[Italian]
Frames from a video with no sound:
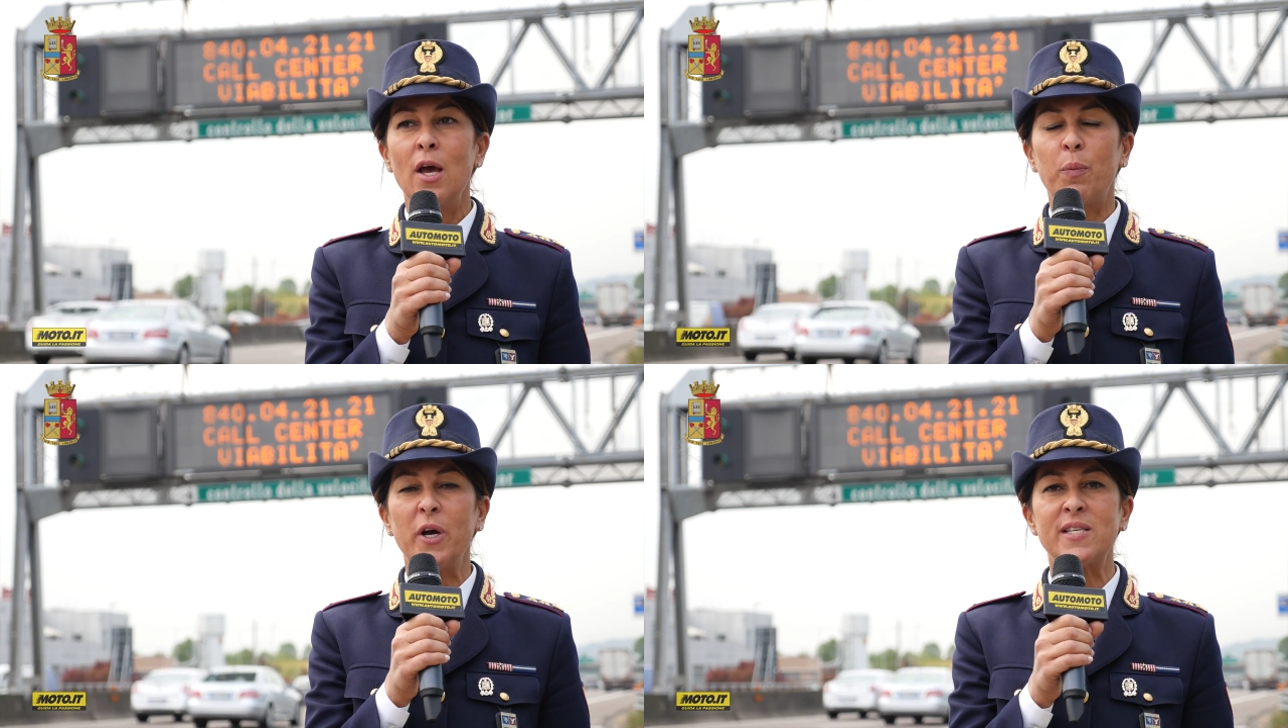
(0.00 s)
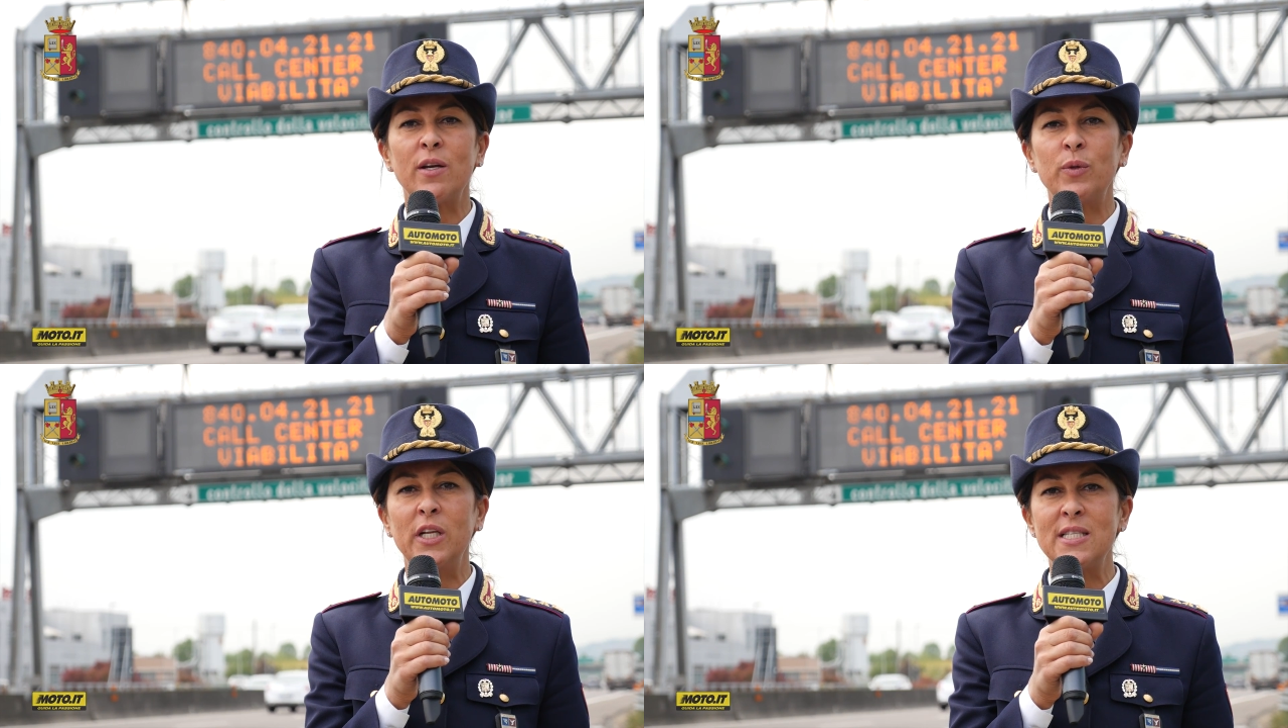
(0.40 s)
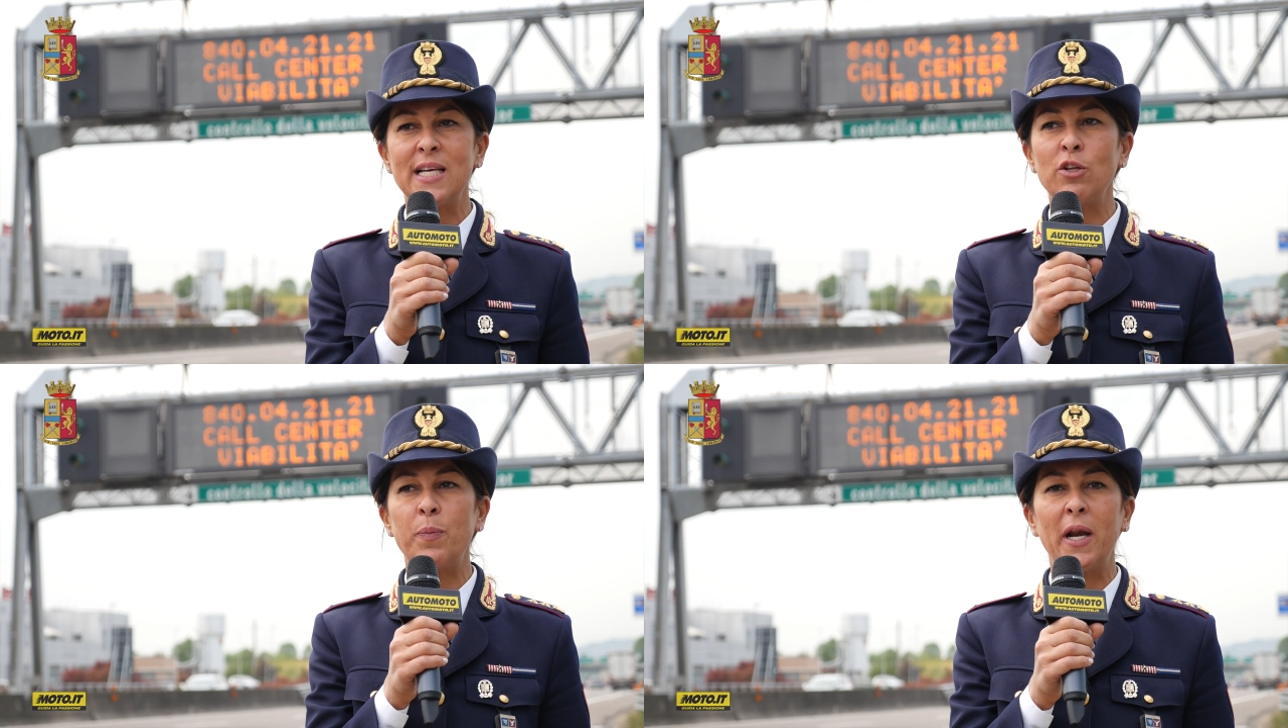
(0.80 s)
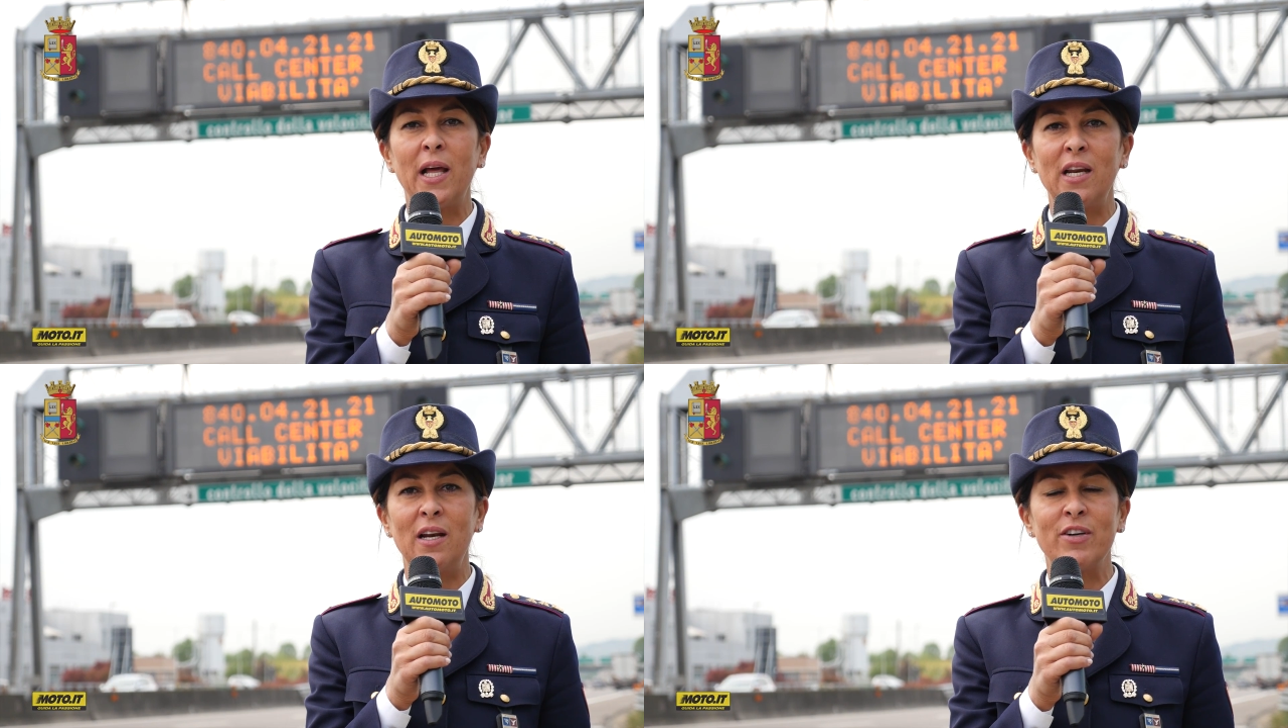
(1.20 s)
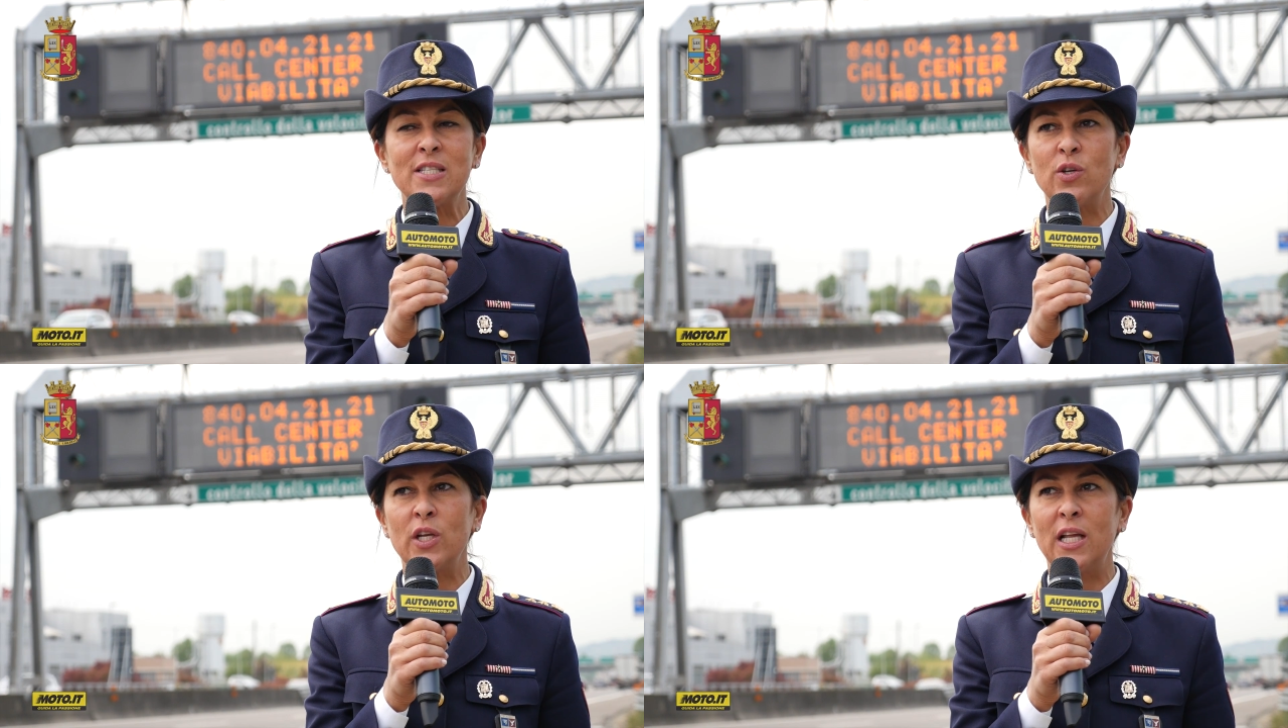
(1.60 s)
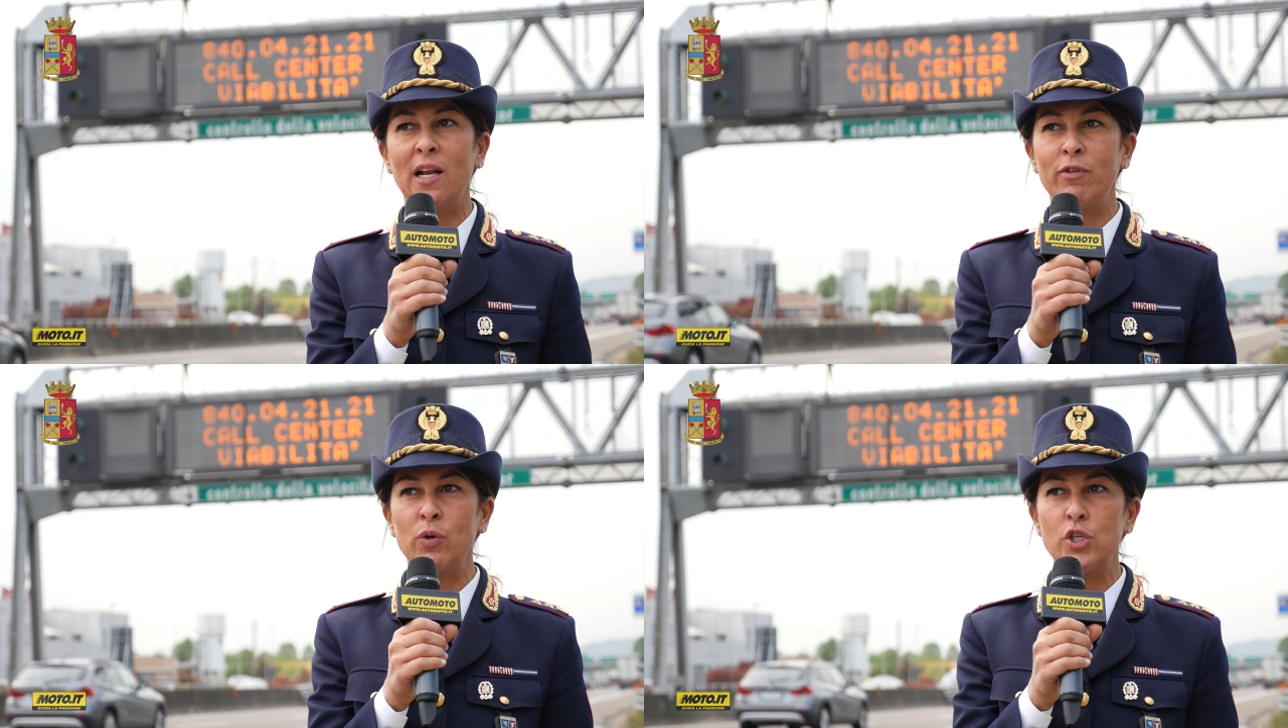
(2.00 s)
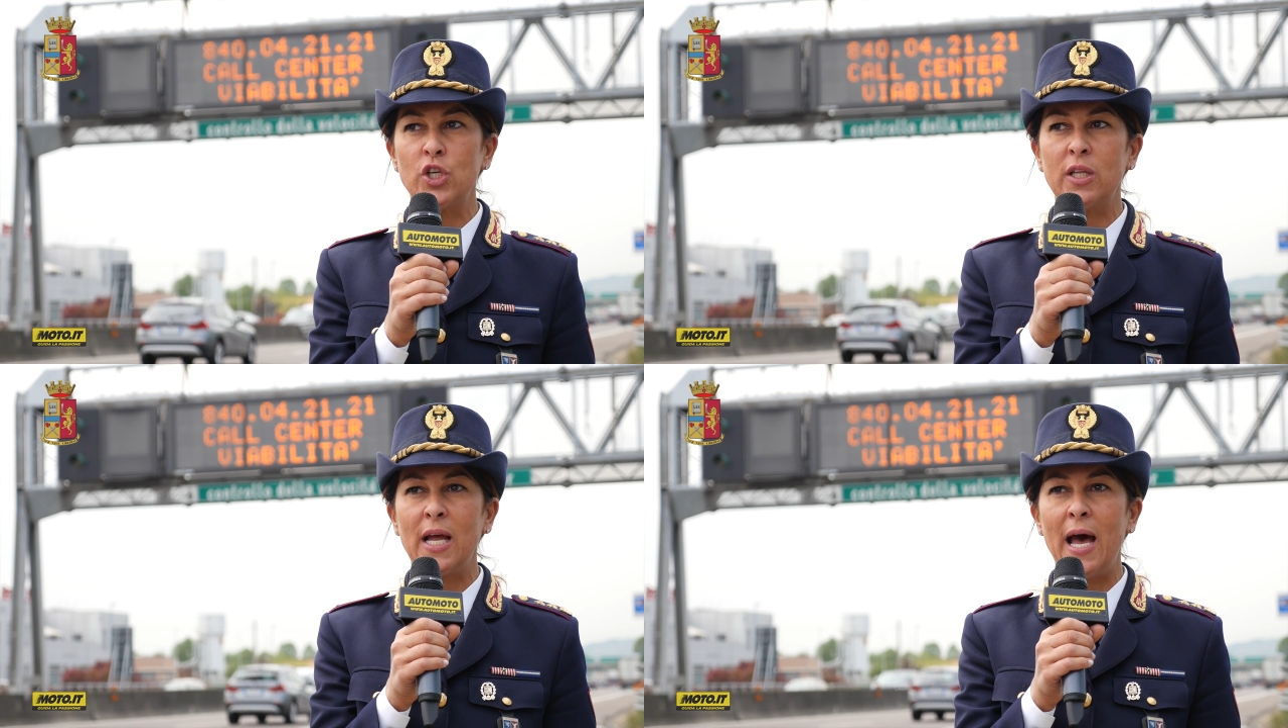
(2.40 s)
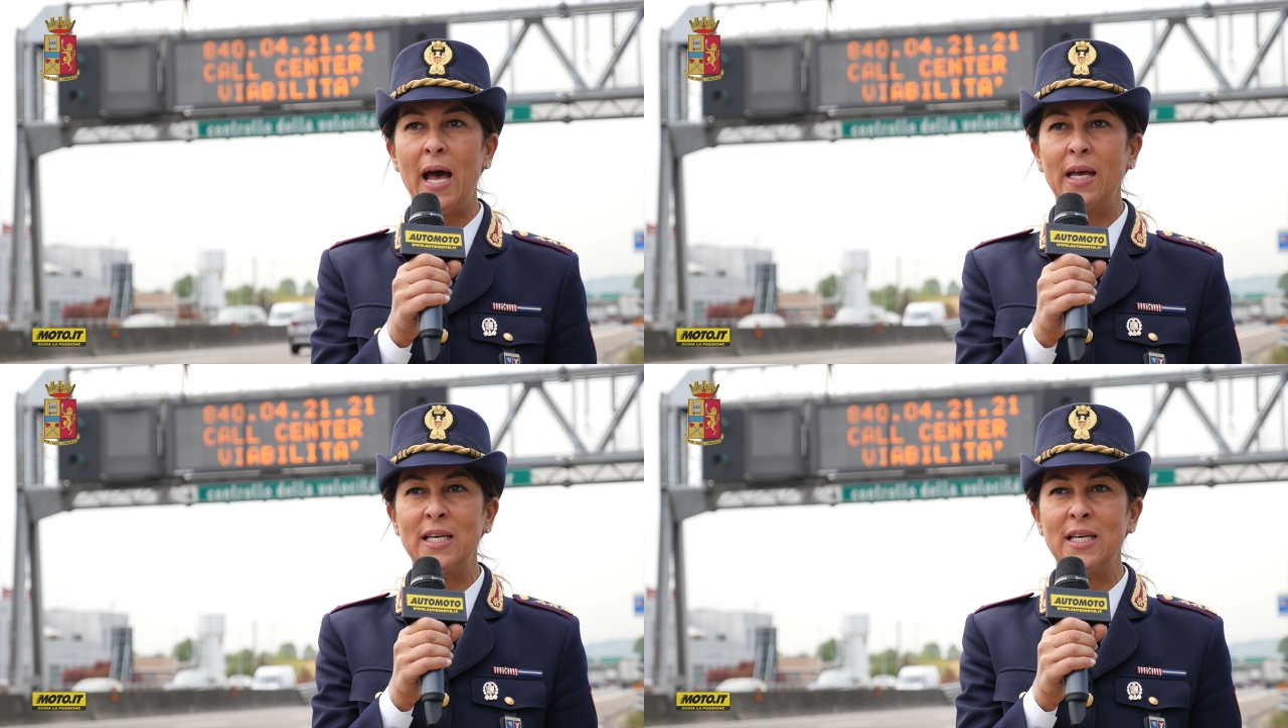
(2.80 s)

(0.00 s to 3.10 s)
Può essere utilizzato per la rilevazione della velocità